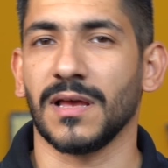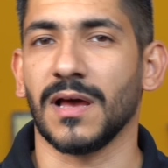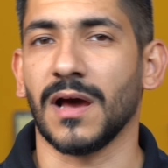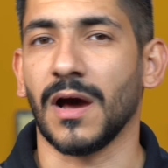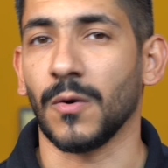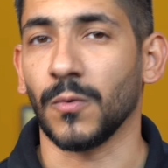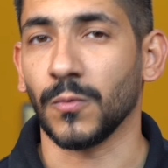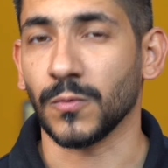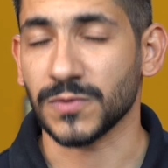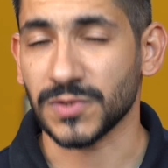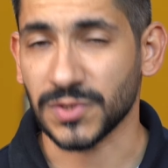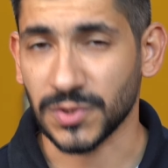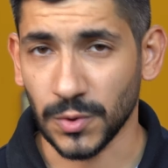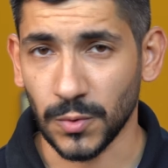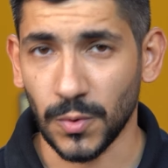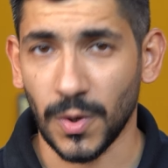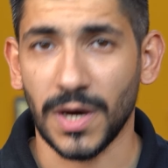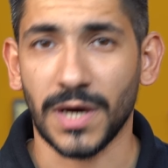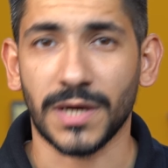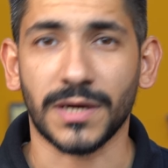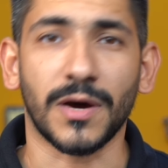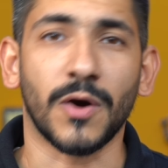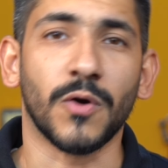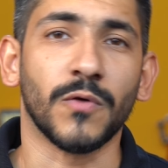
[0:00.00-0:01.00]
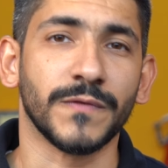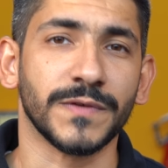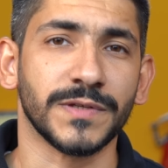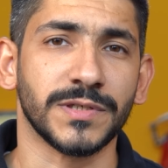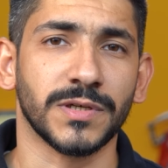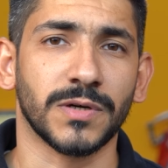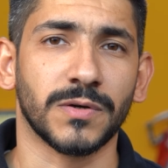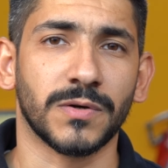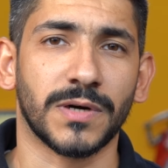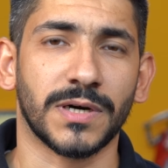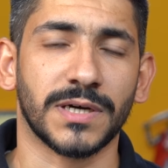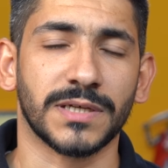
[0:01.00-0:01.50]
او صور او
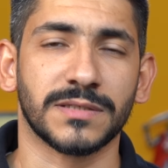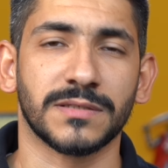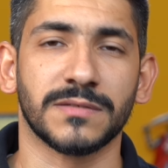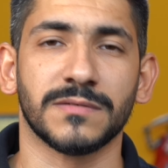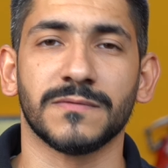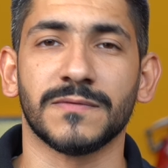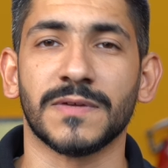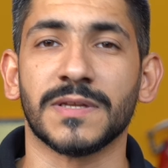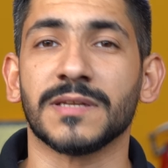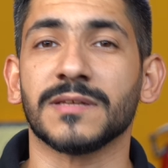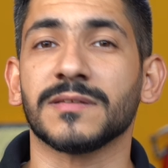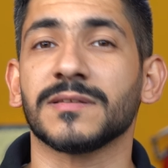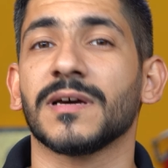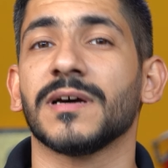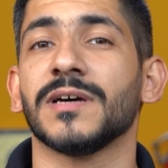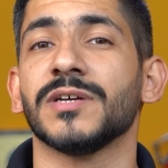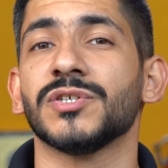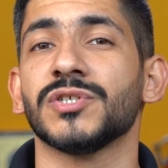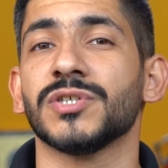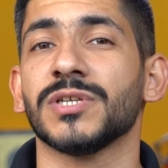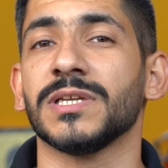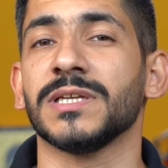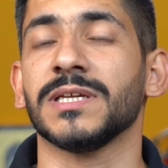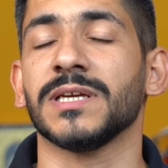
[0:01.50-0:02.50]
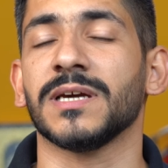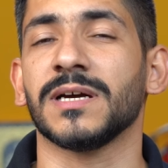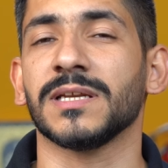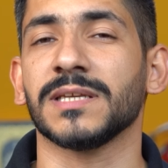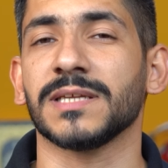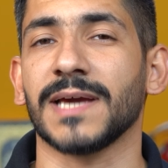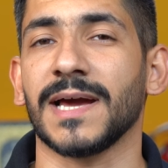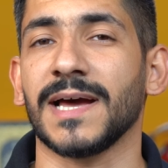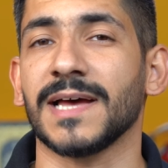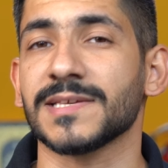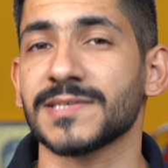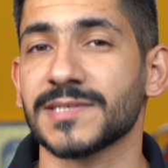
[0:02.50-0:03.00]
فيديوهات فالنتائج اللي انا
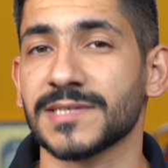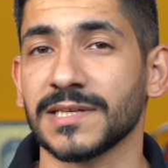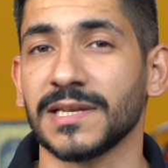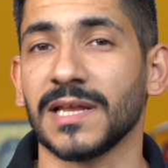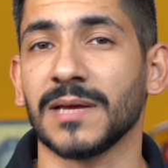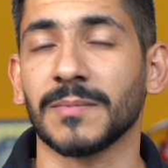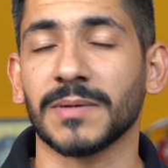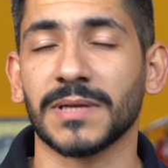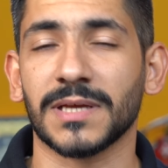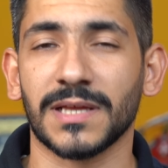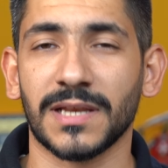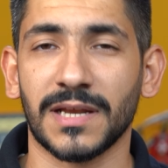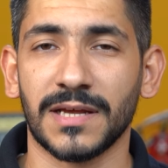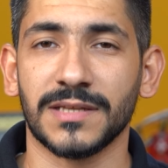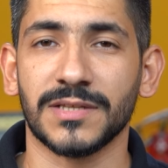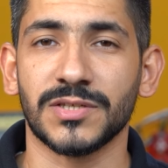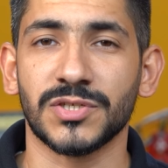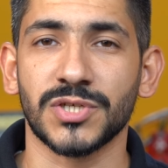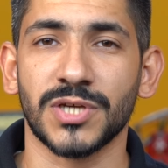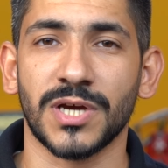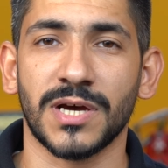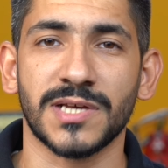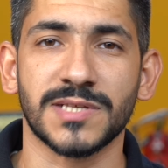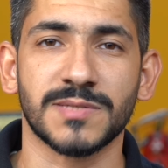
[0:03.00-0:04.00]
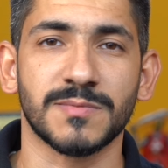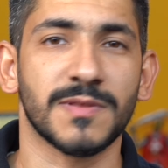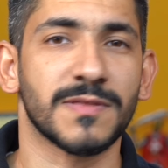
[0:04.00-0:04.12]
يعني احصلها من خلال الجهاز